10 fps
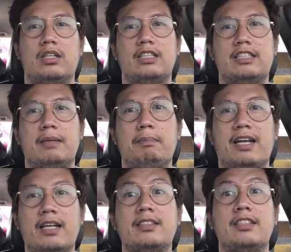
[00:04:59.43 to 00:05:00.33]
Kasi
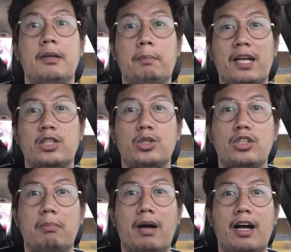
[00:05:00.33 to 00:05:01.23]
parehas din ang presyo
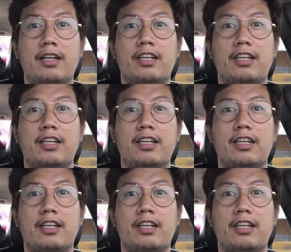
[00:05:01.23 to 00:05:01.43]
ng mga